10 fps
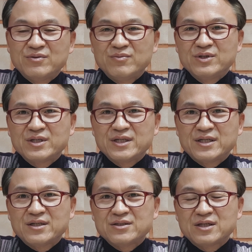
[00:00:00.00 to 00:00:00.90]

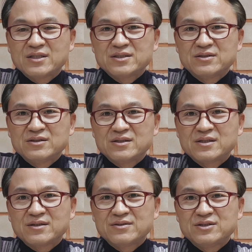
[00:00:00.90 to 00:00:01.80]
먹기가 사실은
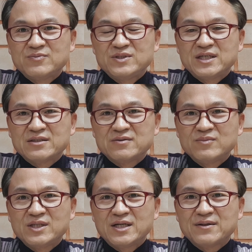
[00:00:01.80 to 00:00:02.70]
정말 쉽지
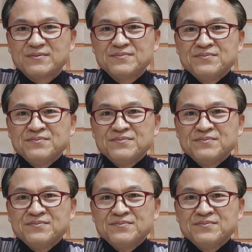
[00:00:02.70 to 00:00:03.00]
않습니다.